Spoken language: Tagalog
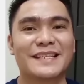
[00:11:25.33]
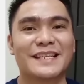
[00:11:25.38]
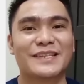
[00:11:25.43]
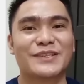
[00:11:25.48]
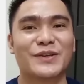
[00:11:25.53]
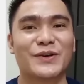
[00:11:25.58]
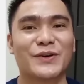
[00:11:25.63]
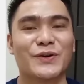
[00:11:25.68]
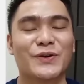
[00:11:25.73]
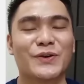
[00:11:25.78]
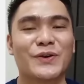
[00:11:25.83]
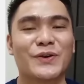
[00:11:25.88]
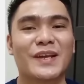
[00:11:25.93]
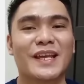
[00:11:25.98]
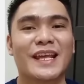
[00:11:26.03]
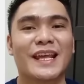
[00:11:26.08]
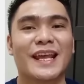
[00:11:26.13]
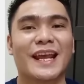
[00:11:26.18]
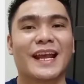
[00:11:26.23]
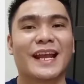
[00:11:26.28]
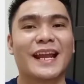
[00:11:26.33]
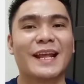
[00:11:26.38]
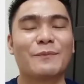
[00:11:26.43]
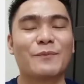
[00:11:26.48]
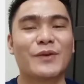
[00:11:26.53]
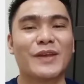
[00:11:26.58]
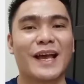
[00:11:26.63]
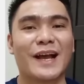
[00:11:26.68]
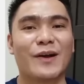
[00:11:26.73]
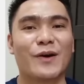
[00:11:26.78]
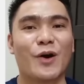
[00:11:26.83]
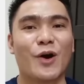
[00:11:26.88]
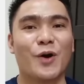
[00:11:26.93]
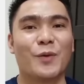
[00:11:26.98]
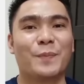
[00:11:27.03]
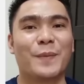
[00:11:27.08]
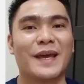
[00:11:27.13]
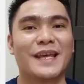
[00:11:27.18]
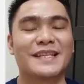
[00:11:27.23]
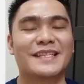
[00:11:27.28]
ito. I-click mo yang
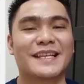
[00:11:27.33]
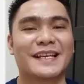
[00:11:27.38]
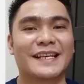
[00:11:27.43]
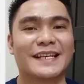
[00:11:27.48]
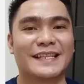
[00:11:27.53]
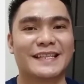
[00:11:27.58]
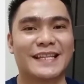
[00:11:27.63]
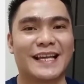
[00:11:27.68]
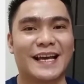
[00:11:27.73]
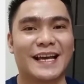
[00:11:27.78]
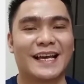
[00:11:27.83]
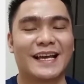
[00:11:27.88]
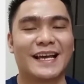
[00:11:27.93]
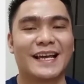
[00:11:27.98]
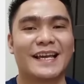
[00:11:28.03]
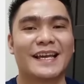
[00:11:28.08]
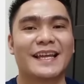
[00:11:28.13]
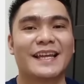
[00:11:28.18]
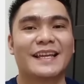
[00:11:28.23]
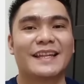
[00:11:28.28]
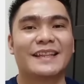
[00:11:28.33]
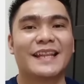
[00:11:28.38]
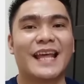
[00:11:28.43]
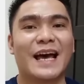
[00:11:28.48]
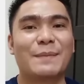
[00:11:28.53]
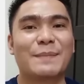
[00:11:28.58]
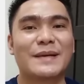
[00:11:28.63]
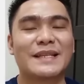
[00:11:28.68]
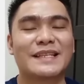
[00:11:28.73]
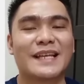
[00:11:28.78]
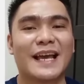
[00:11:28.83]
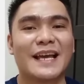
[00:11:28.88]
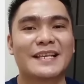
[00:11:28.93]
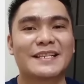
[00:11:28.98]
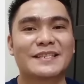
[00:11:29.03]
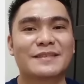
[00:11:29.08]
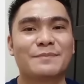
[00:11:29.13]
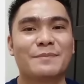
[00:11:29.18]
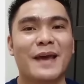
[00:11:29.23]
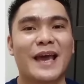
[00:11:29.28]
Open sa gitna dapat
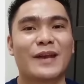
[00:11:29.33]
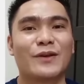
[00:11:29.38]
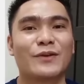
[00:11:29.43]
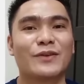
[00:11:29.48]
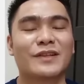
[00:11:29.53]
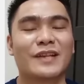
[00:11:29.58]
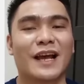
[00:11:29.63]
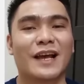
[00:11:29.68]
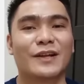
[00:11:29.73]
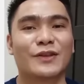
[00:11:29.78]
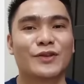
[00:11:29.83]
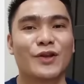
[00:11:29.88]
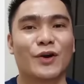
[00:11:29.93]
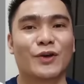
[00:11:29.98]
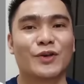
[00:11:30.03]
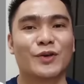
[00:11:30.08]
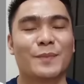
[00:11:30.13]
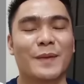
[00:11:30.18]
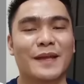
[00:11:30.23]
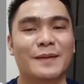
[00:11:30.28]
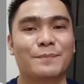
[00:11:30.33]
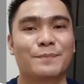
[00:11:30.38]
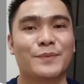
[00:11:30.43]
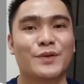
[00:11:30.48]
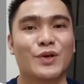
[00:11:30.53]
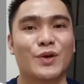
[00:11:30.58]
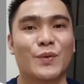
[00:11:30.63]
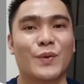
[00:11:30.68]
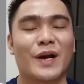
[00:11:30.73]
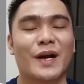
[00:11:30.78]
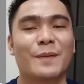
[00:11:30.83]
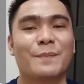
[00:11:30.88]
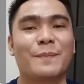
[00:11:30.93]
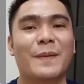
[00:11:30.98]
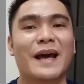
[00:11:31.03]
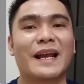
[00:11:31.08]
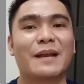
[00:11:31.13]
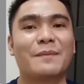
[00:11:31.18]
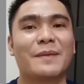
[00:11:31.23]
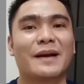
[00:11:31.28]
guys, meron kang document viewer
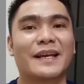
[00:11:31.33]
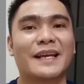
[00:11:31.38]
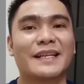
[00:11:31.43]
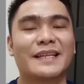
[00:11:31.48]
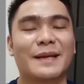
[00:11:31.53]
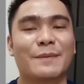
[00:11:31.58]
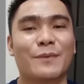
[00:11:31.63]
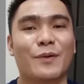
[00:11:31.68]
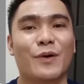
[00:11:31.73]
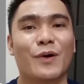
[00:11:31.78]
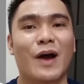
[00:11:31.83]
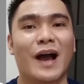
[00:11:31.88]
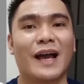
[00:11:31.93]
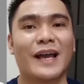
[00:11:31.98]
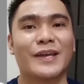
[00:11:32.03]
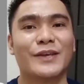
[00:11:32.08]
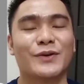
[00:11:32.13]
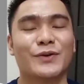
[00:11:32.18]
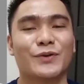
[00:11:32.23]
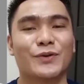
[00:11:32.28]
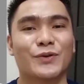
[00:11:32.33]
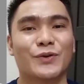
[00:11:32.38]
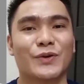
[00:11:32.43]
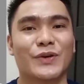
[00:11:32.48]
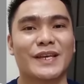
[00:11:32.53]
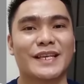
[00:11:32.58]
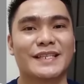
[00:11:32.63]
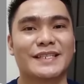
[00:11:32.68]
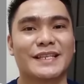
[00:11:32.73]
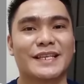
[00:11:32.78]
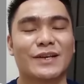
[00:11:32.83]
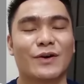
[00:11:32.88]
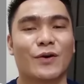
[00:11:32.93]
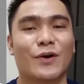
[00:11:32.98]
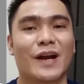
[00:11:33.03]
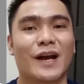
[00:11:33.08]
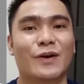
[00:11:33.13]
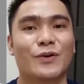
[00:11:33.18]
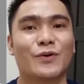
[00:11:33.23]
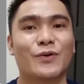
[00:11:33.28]
para makita mo ang iyong OEC or
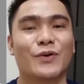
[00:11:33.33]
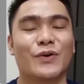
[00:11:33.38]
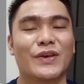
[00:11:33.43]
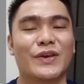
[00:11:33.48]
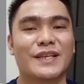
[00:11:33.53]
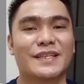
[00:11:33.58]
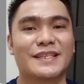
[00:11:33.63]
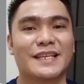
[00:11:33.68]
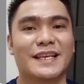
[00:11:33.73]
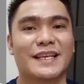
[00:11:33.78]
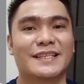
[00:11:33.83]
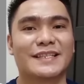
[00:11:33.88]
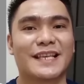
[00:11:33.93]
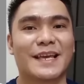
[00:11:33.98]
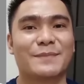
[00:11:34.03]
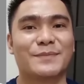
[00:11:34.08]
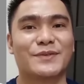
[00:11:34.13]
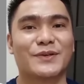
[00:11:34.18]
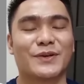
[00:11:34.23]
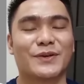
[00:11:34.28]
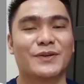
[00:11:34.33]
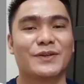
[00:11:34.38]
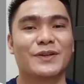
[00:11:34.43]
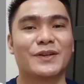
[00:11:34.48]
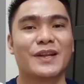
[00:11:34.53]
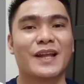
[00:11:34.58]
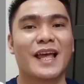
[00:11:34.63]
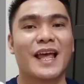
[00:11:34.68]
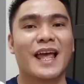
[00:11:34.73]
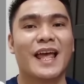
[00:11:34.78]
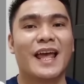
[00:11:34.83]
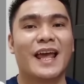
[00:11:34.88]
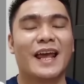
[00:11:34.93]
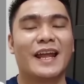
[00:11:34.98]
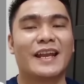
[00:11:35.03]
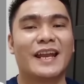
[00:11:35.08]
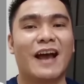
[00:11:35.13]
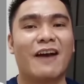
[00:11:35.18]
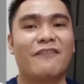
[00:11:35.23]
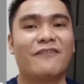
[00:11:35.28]
ang OEC exemption.
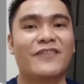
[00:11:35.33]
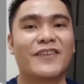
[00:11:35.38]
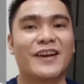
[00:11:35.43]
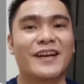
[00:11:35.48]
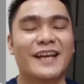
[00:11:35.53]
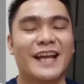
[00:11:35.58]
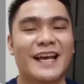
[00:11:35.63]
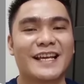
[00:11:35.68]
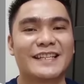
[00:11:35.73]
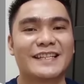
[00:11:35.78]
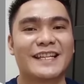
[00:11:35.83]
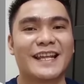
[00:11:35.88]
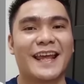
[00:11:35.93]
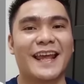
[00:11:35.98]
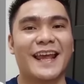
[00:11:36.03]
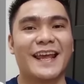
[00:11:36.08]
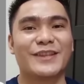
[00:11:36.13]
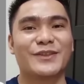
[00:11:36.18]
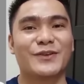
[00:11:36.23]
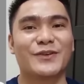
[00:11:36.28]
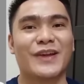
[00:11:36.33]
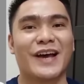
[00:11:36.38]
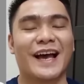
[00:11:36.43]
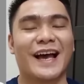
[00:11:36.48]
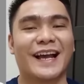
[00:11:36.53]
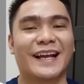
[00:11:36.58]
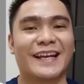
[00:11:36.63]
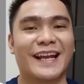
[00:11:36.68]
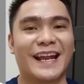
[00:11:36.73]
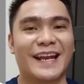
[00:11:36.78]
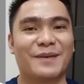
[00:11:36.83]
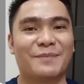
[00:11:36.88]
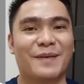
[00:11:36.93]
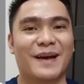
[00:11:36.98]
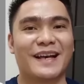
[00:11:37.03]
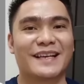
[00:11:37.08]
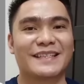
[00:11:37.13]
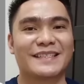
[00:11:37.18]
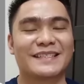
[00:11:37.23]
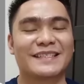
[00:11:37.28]
And after that, eto na ang
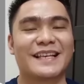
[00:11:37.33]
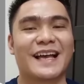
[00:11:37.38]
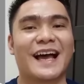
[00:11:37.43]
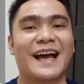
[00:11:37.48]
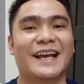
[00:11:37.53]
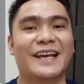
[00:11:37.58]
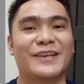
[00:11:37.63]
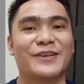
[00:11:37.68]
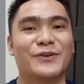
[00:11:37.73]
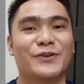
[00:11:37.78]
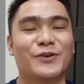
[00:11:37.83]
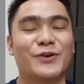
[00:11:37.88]
lalabas, ang iyong